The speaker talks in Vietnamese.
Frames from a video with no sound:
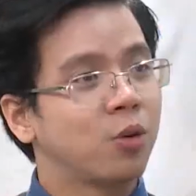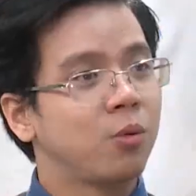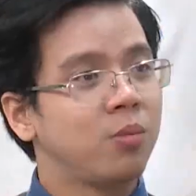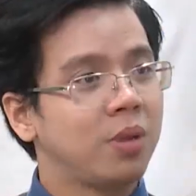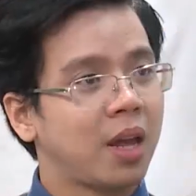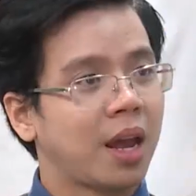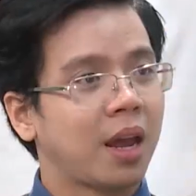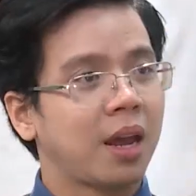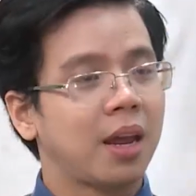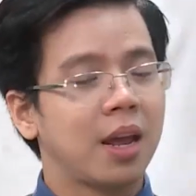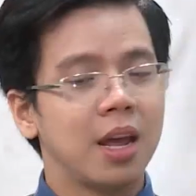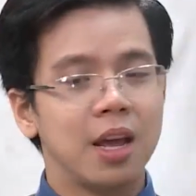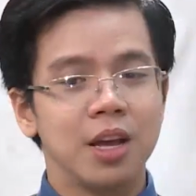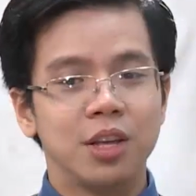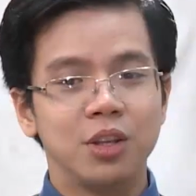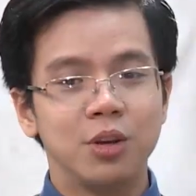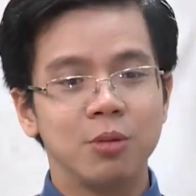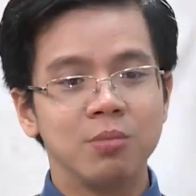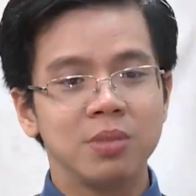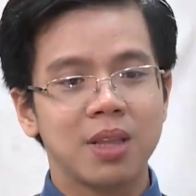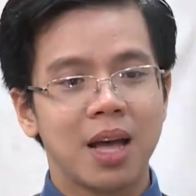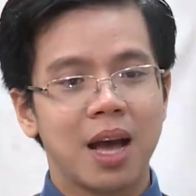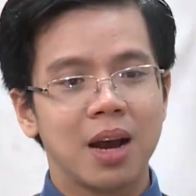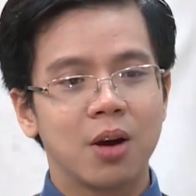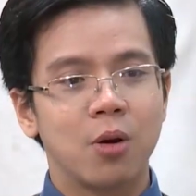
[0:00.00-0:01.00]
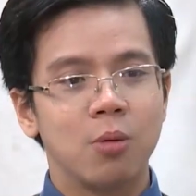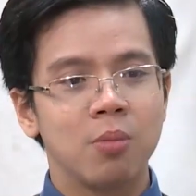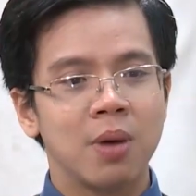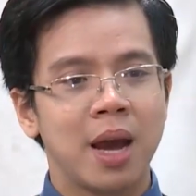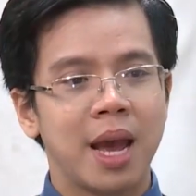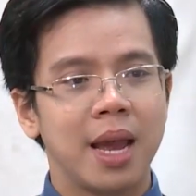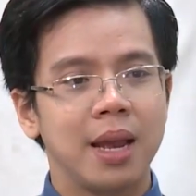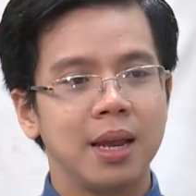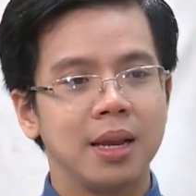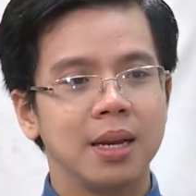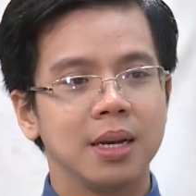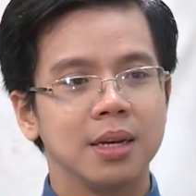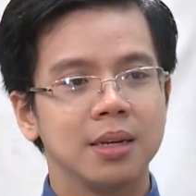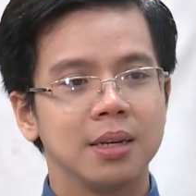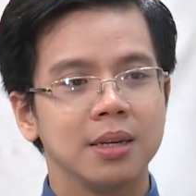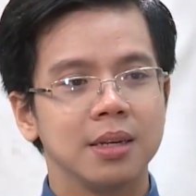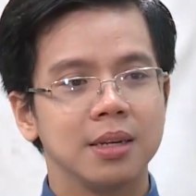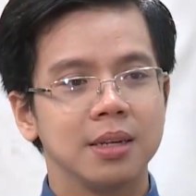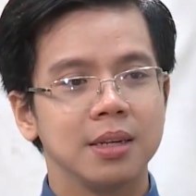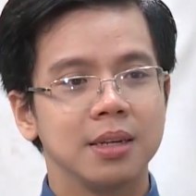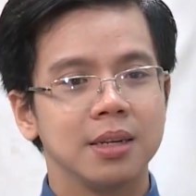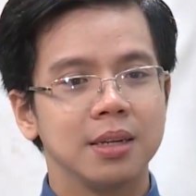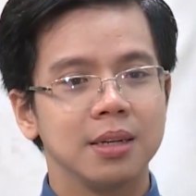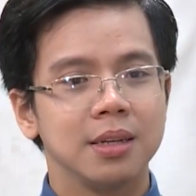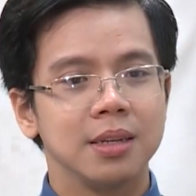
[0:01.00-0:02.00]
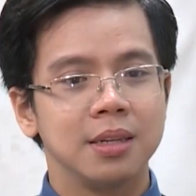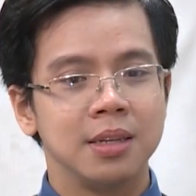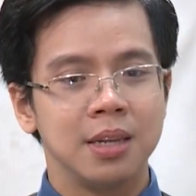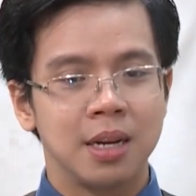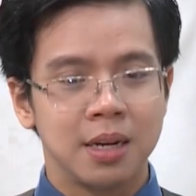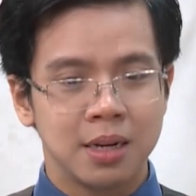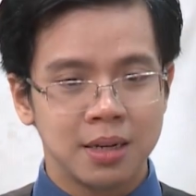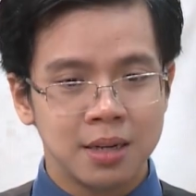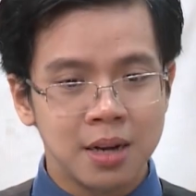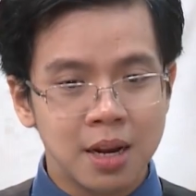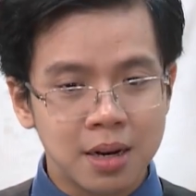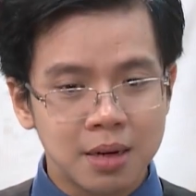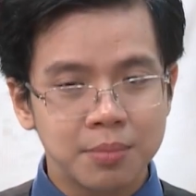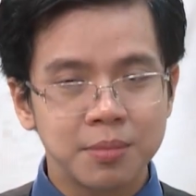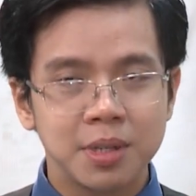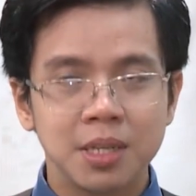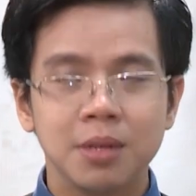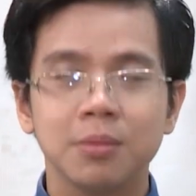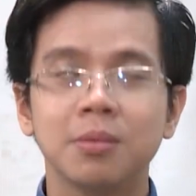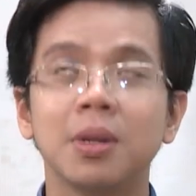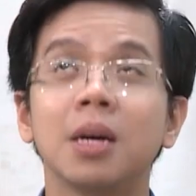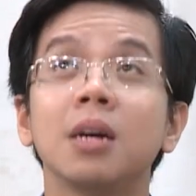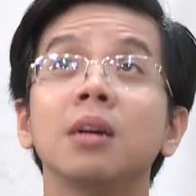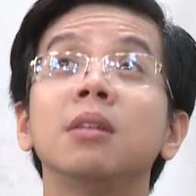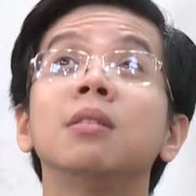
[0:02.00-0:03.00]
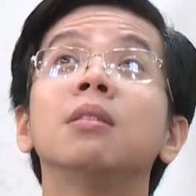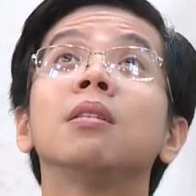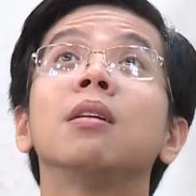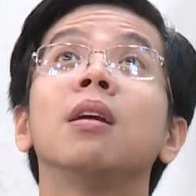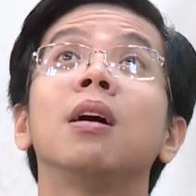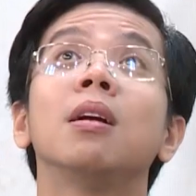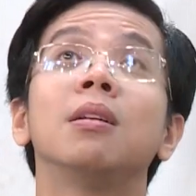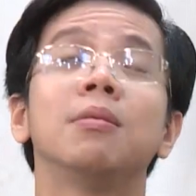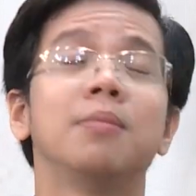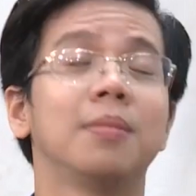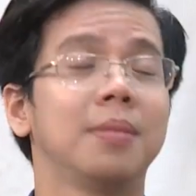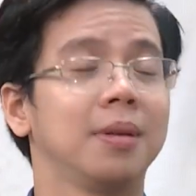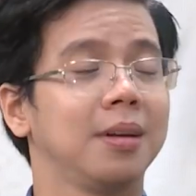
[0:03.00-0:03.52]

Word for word: cũng vậy chúng ta cũng hay nhìn đất mình chúng ta ngước lên